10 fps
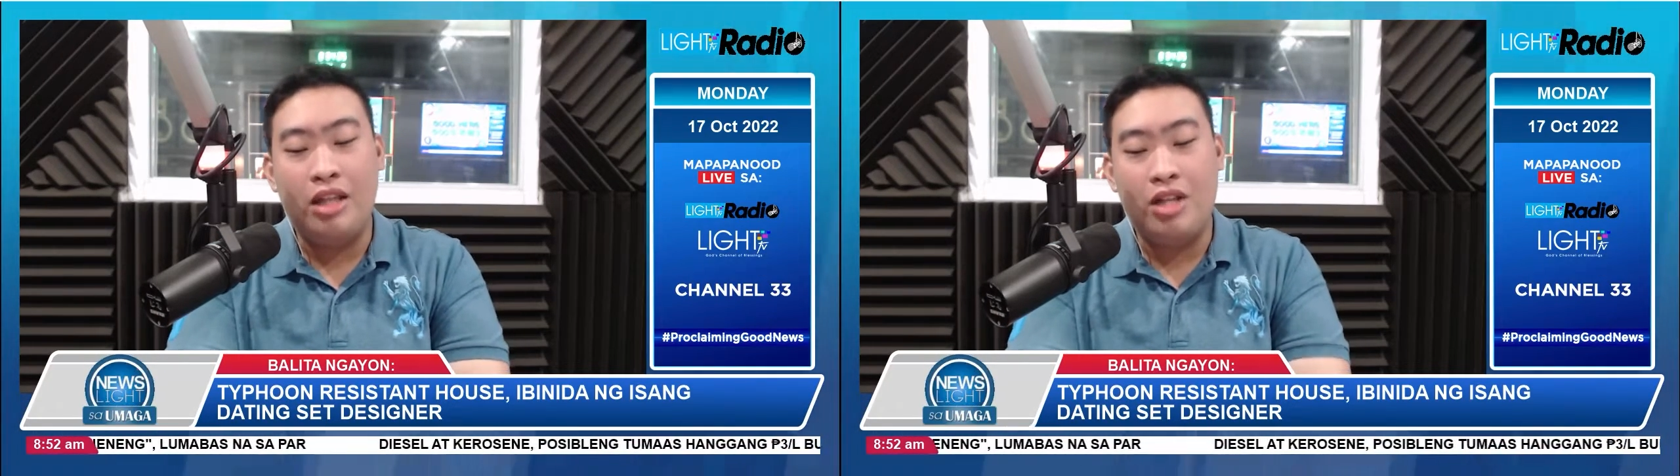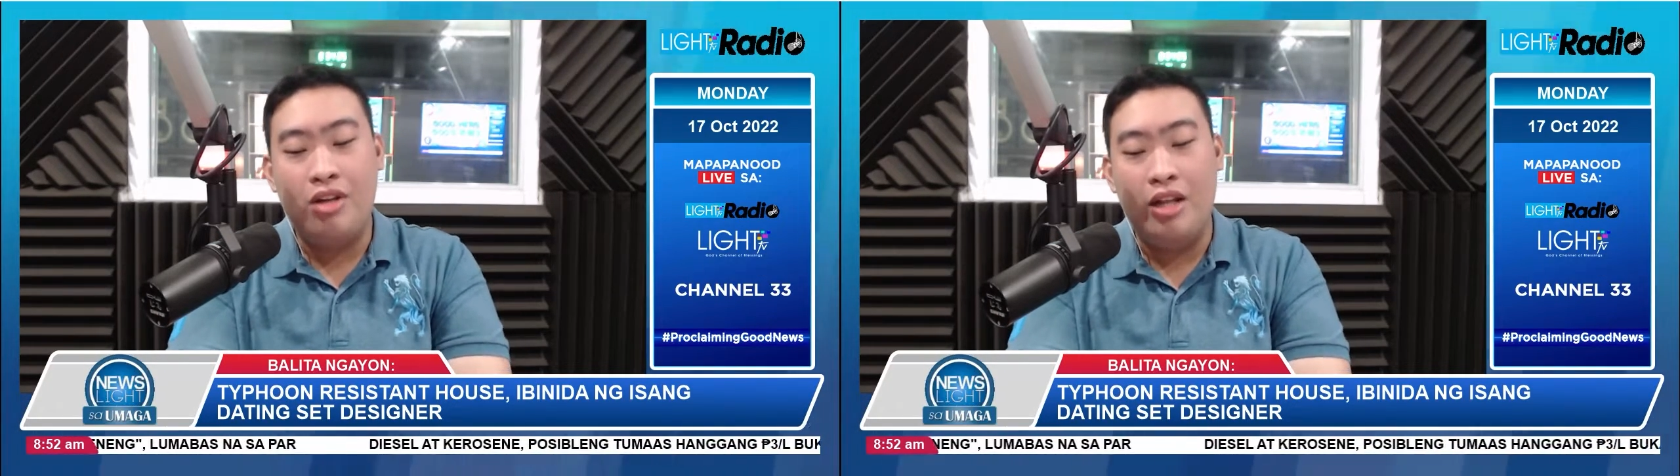
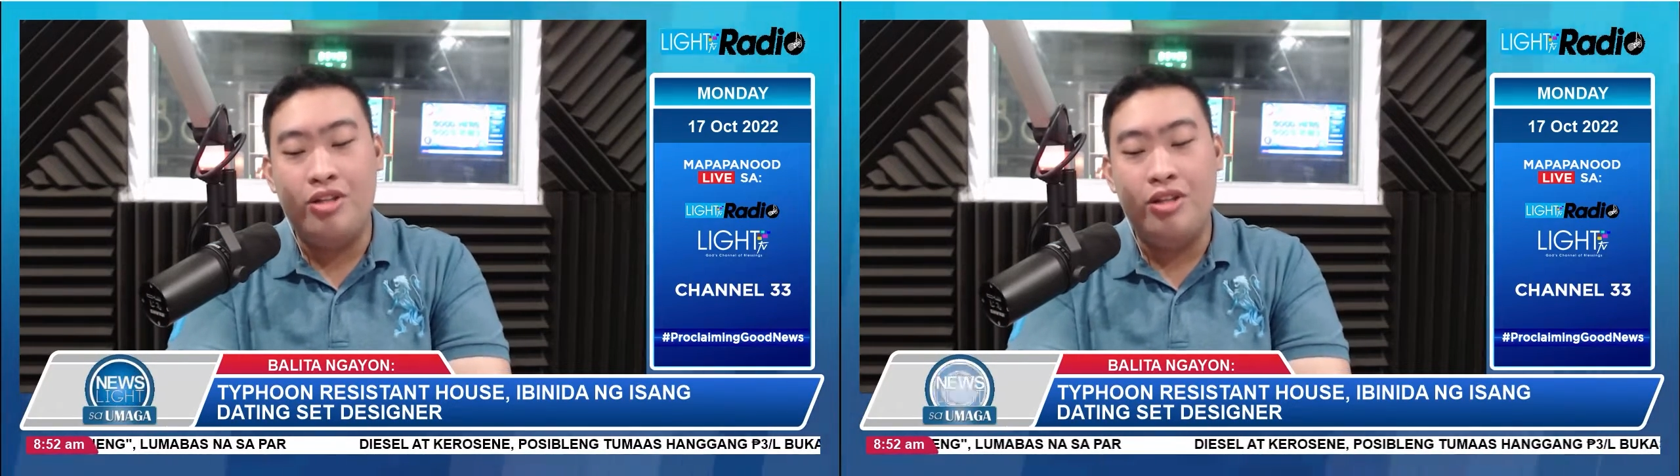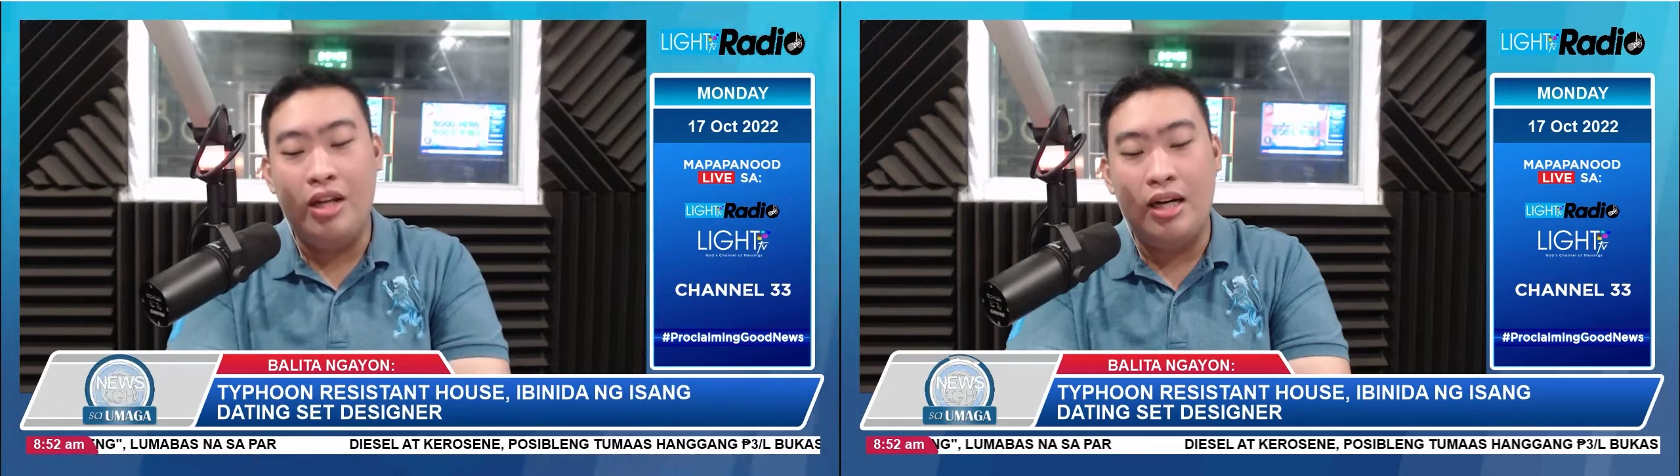
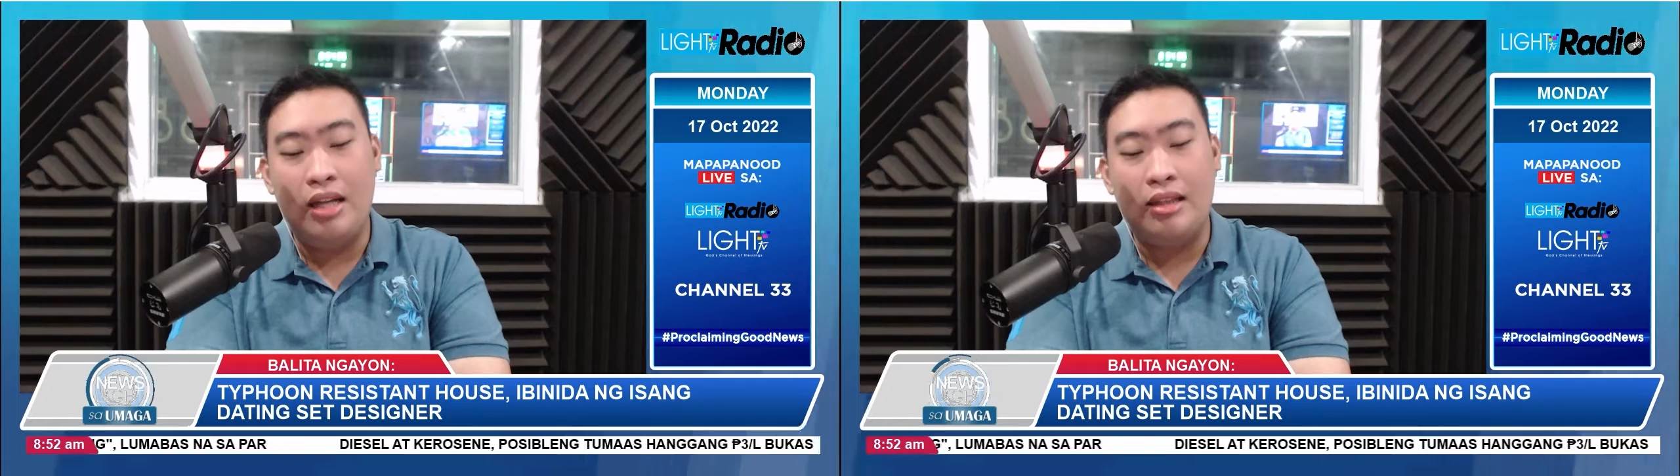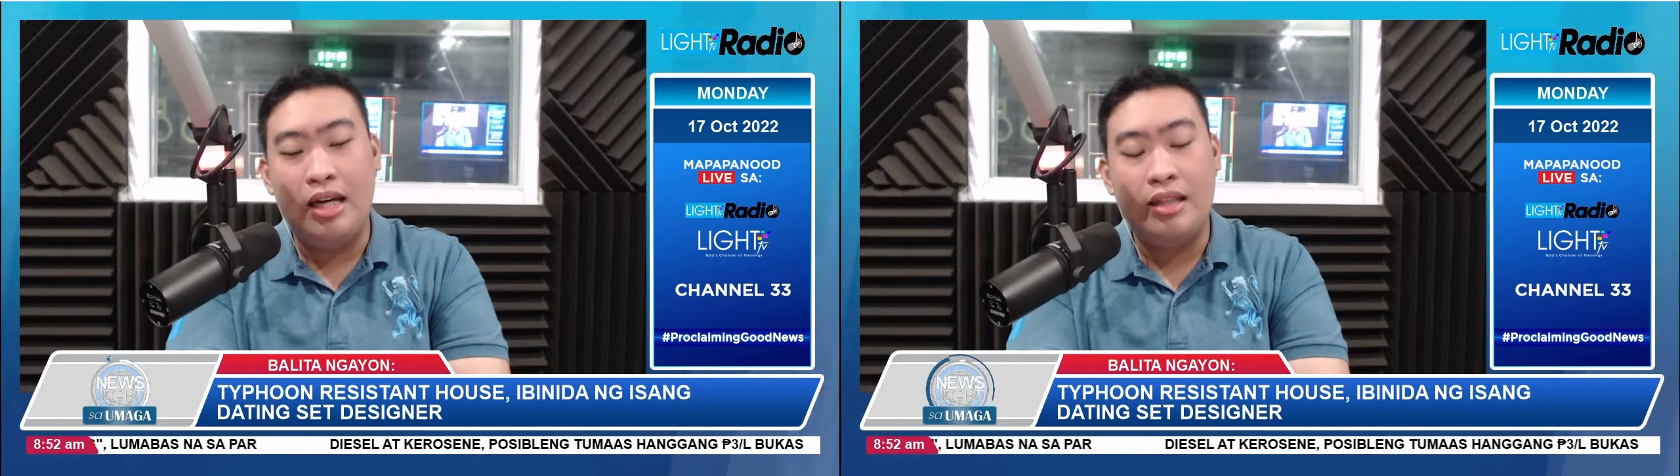industrial
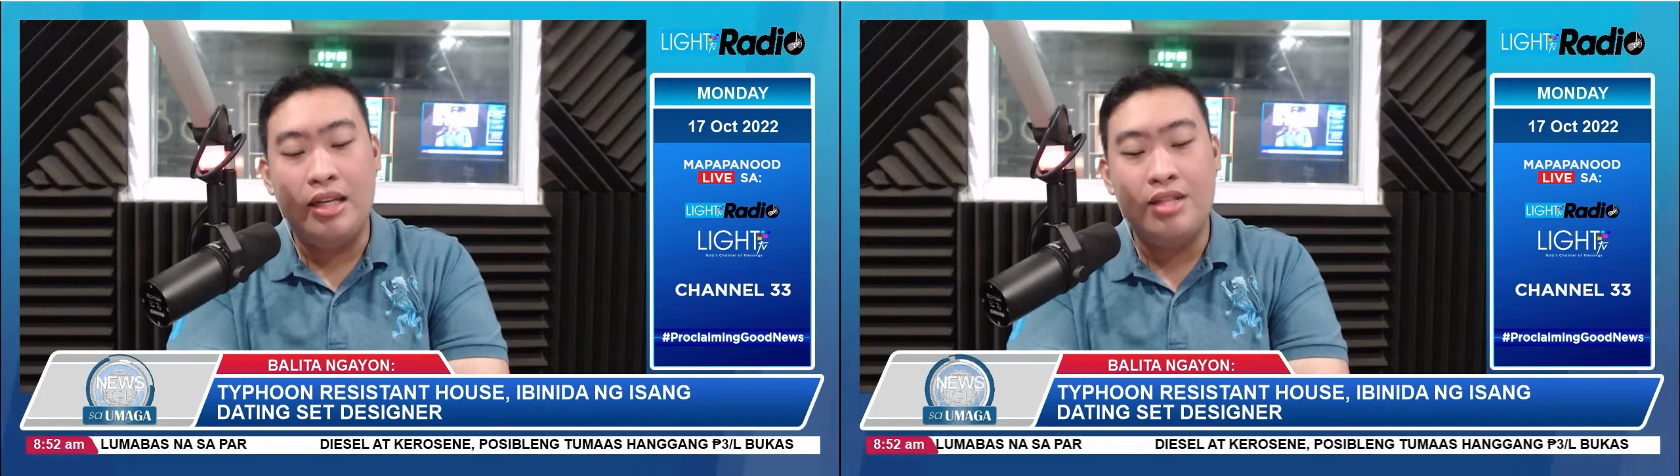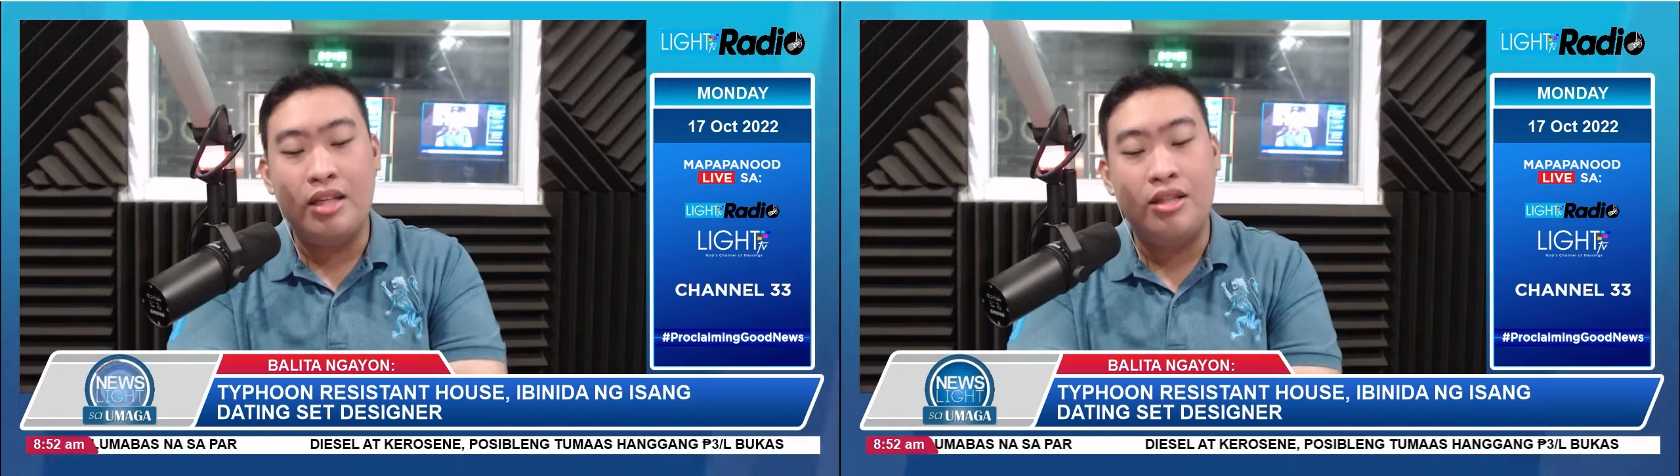engineer at
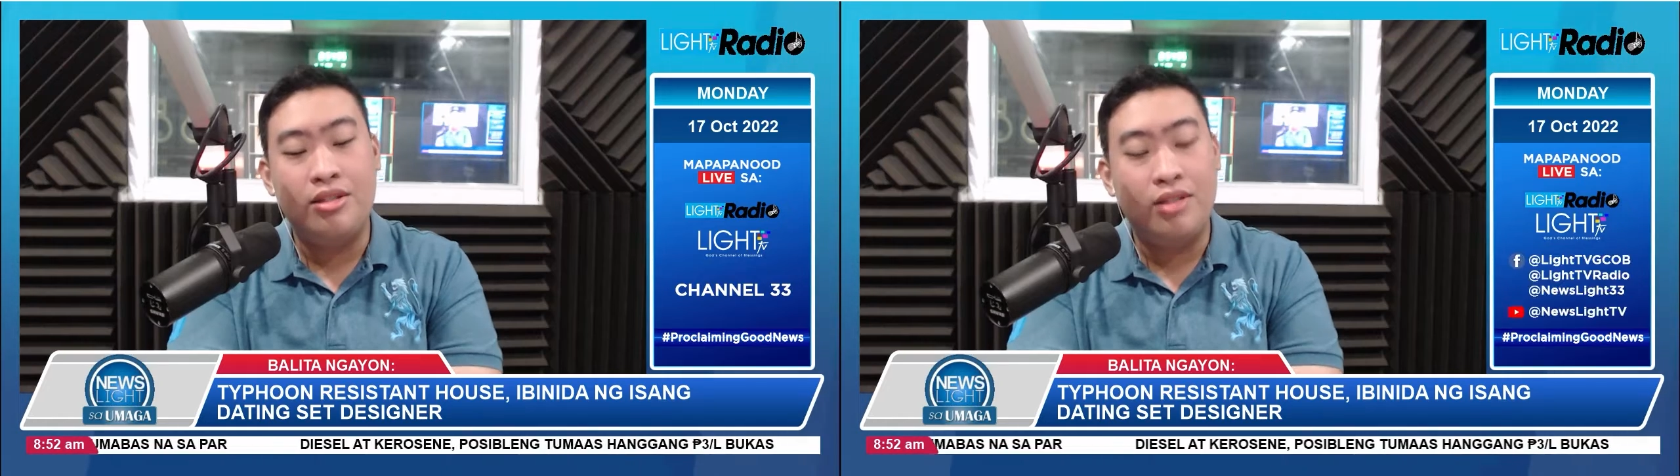dating set